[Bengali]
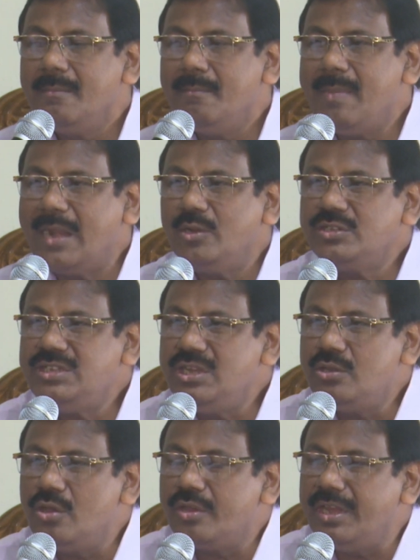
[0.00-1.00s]
ভালো
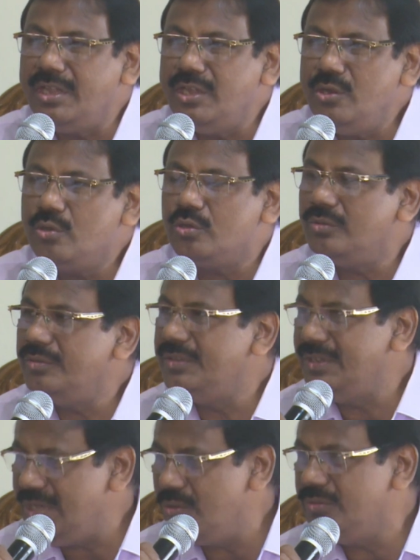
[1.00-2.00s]
শিক্ষকের নিয়োগ
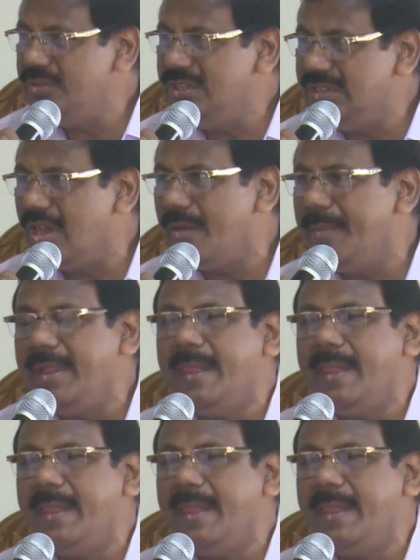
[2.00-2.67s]
নিয়োগ দিতে হবে